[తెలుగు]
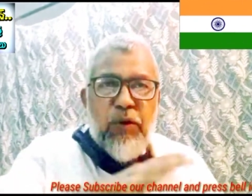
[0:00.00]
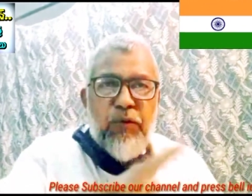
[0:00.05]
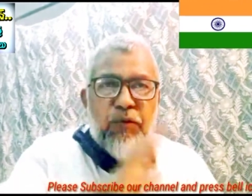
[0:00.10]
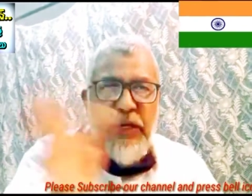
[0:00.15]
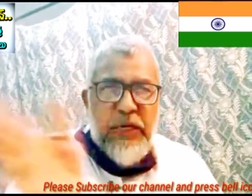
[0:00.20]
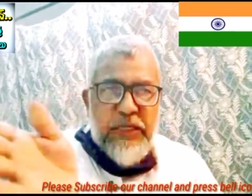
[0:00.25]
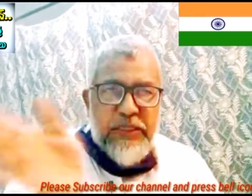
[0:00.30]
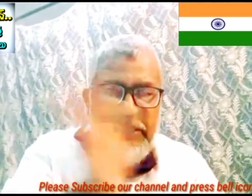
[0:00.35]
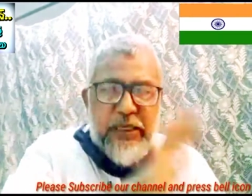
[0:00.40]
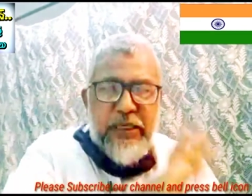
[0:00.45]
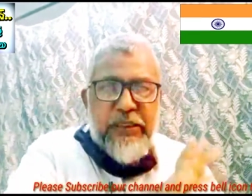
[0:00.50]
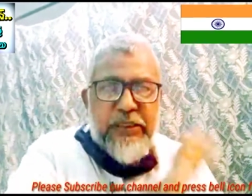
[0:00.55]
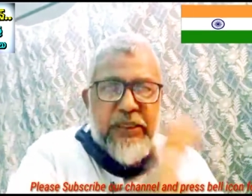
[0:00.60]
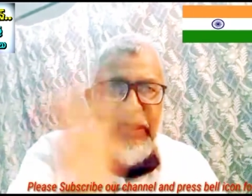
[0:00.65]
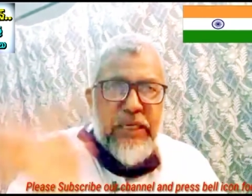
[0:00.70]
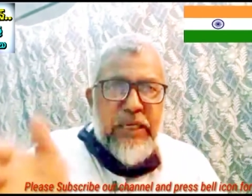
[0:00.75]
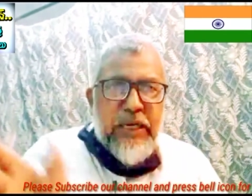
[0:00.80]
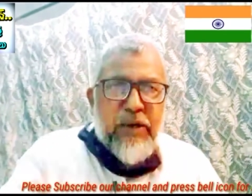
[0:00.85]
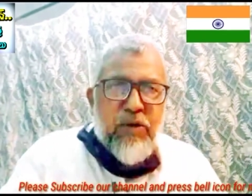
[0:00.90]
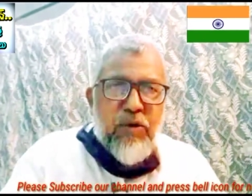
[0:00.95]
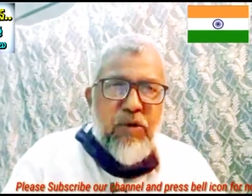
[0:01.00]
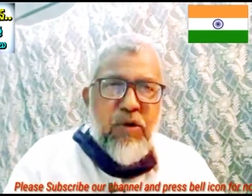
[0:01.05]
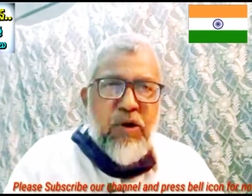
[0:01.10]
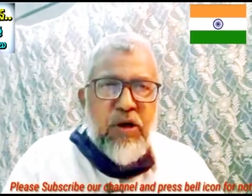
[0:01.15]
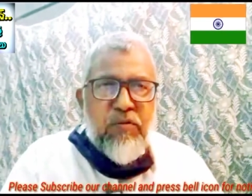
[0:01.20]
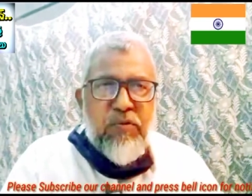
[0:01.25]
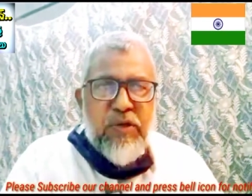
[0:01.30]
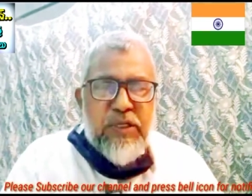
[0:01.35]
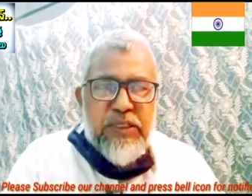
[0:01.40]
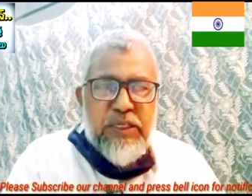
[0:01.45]
వీళ్ళిద్దరికి జరిగినట్టు
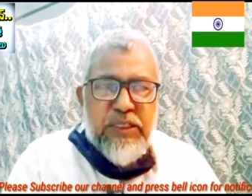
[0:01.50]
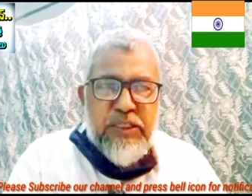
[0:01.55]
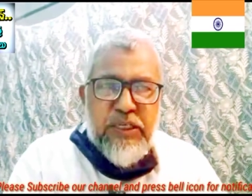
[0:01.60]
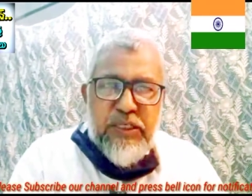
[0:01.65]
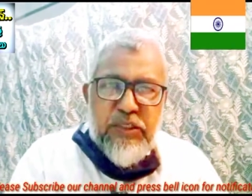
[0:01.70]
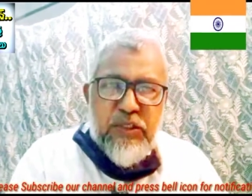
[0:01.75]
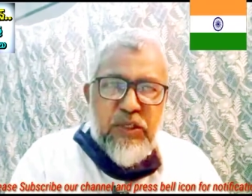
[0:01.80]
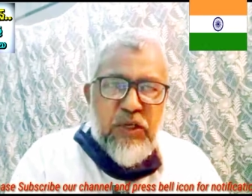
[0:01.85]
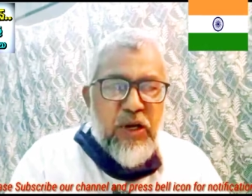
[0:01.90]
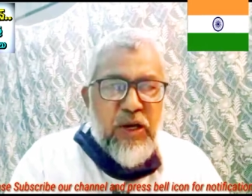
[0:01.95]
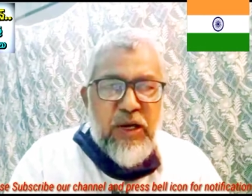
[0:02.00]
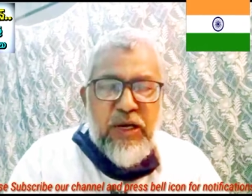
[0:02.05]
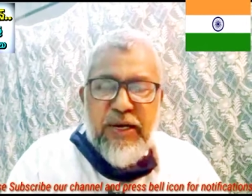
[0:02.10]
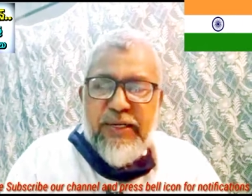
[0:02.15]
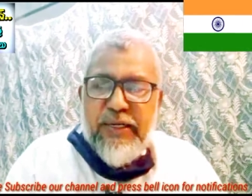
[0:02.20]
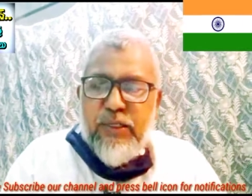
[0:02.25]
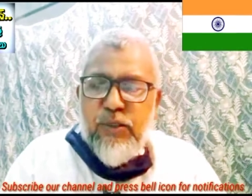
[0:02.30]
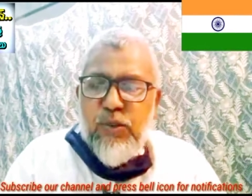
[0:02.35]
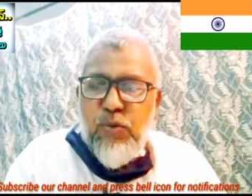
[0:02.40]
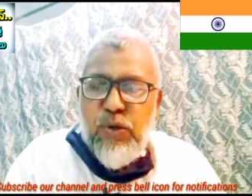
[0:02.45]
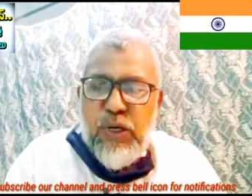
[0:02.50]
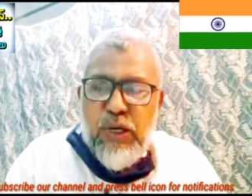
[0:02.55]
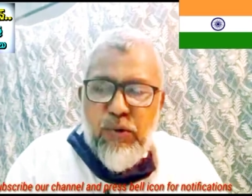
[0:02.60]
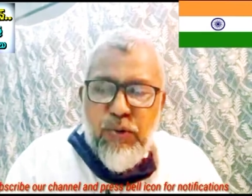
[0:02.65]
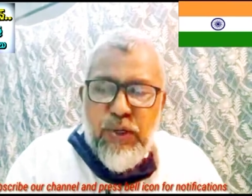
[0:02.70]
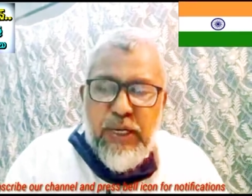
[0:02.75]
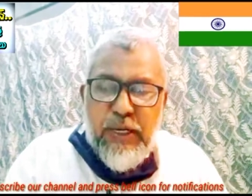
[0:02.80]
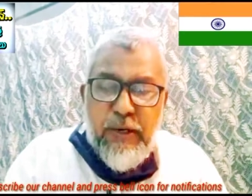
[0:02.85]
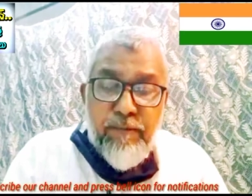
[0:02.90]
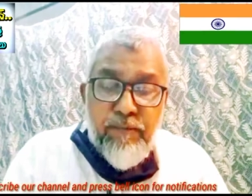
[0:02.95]
కాన్వర్జేషన్స్ ఆ లెటర్స్ కూడా
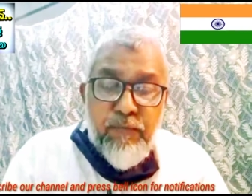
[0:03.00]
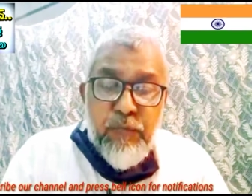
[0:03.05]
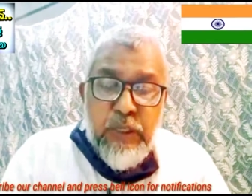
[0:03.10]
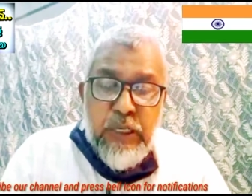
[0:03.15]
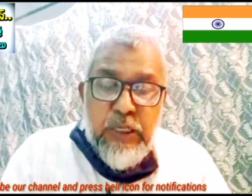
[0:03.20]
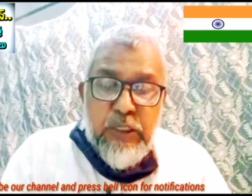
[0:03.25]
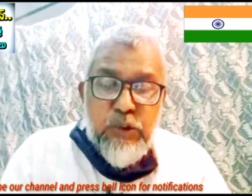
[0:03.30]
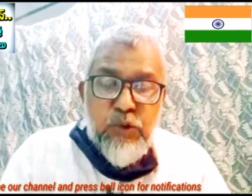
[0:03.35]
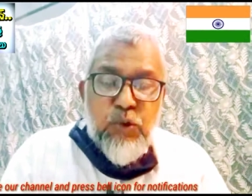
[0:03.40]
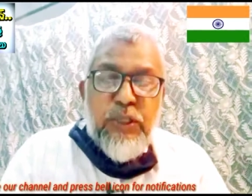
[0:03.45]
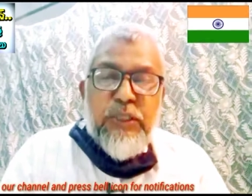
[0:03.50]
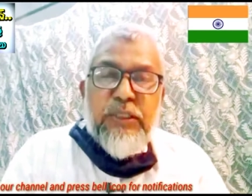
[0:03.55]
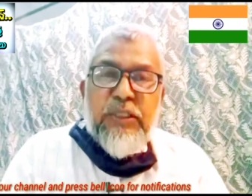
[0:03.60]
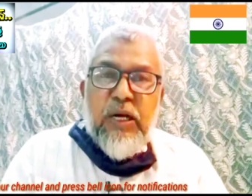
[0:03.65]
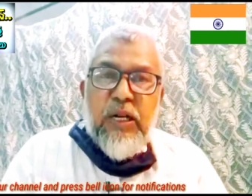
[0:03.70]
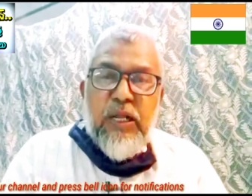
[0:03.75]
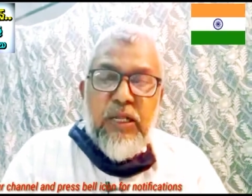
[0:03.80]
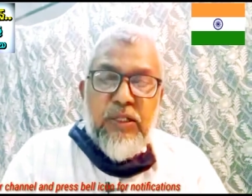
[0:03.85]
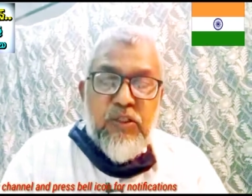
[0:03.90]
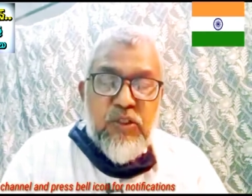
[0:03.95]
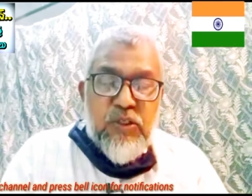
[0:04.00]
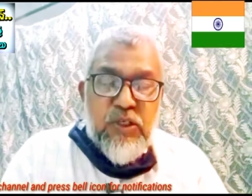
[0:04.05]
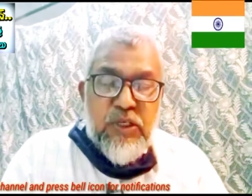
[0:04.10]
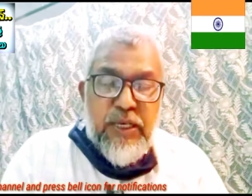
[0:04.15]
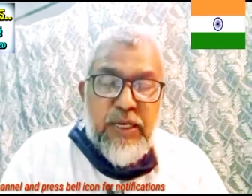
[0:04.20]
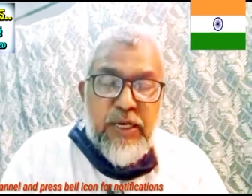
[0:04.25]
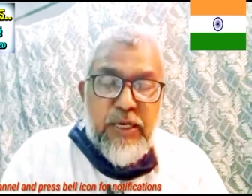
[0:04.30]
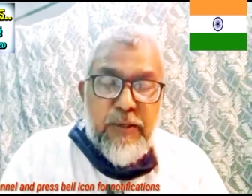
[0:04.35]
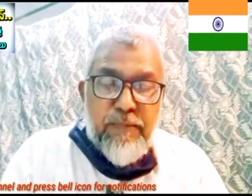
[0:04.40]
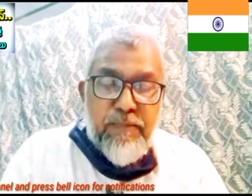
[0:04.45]
ఉన్నాయి సురేంద్రనాథ్
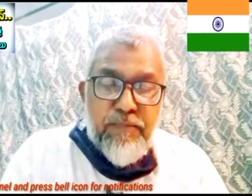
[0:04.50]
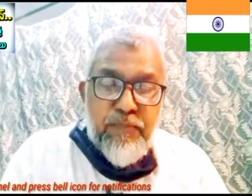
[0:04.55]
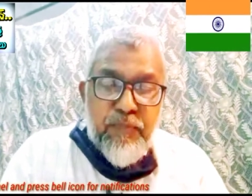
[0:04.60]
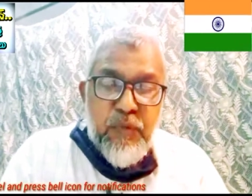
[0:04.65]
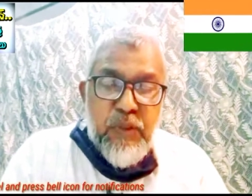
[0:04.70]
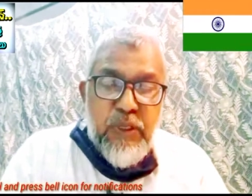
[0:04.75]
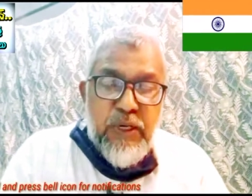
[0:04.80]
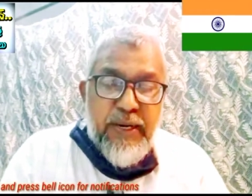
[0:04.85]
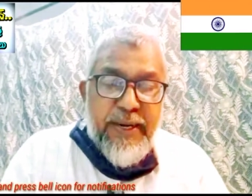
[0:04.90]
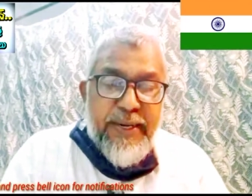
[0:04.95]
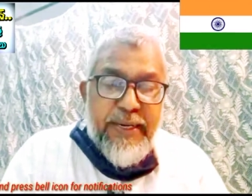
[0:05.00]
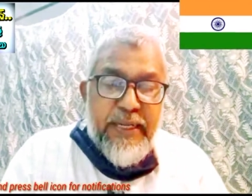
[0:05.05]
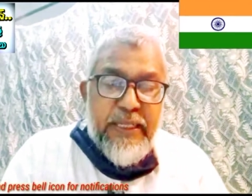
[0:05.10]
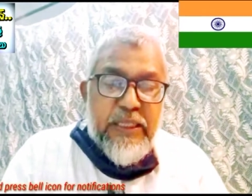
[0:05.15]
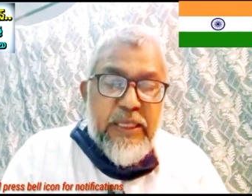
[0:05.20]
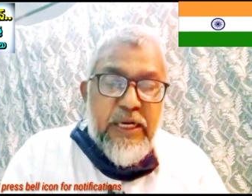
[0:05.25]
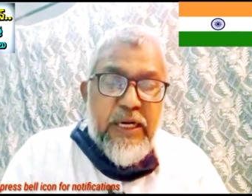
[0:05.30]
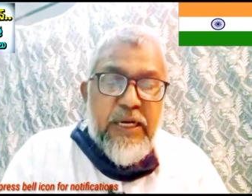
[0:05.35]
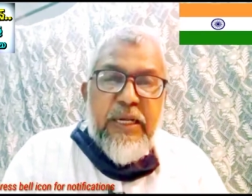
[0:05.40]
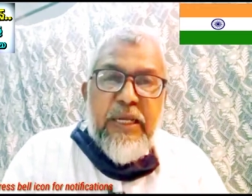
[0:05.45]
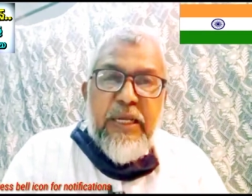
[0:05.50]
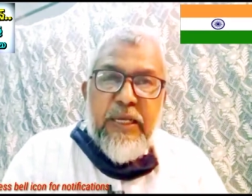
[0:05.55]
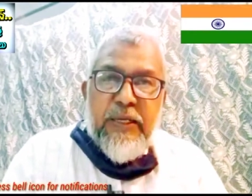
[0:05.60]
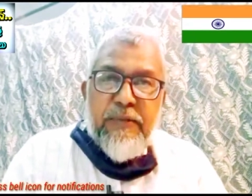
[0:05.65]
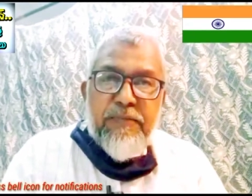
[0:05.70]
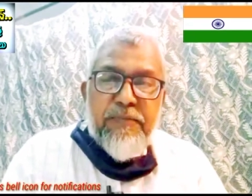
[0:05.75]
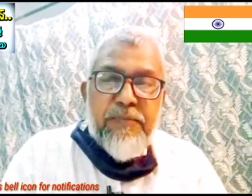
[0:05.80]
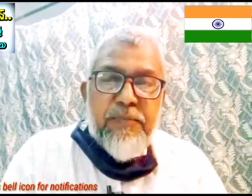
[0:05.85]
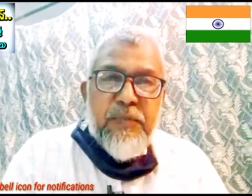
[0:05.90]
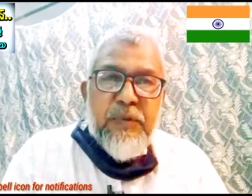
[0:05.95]
సేన్ నైన్టీన్ థర్టీ
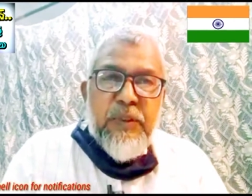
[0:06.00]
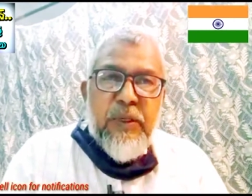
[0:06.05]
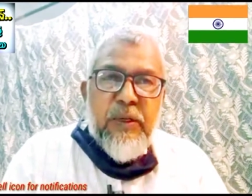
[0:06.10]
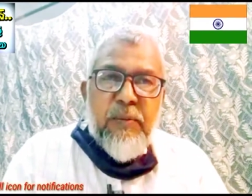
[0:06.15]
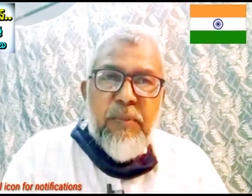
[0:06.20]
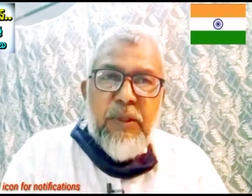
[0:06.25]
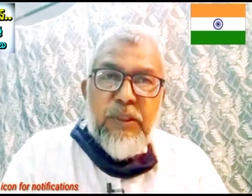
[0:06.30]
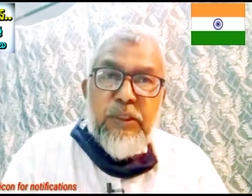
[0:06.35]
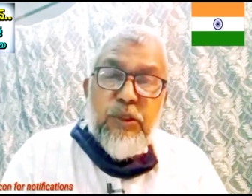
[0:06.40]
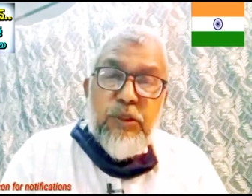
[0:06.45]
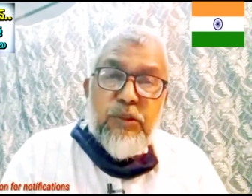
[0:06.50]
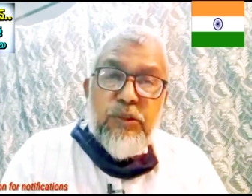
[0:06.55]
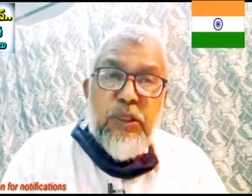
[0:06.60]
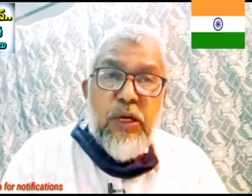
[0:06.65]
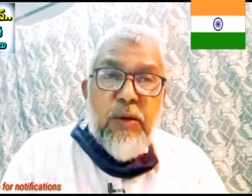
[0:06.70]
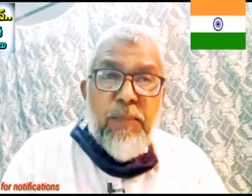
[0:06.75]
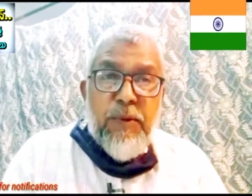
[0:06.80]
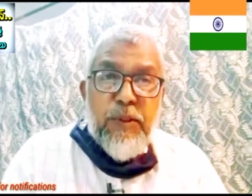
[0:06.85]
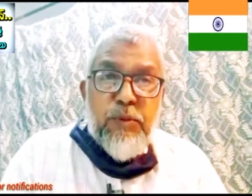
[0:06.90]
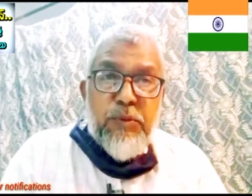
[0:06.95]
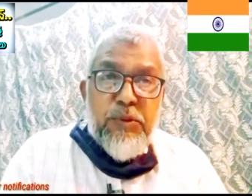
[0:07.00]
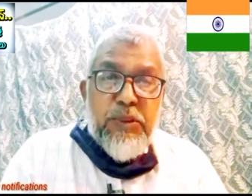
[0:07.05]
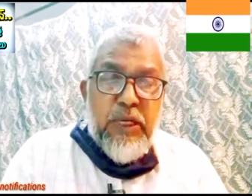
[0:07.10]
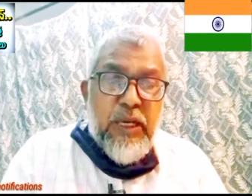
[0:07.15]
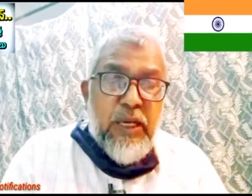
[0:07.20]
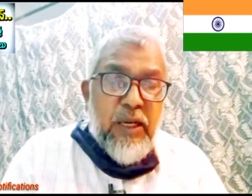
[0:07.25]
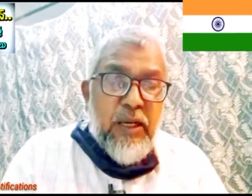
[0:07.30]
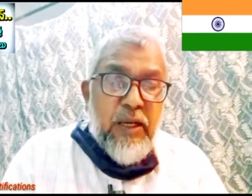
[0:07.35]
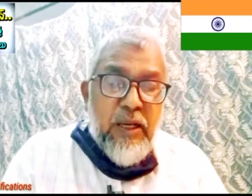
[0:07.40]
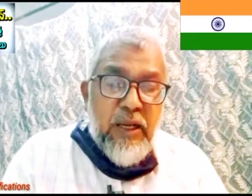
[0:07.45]
వందల పంతొమ్మిది వందల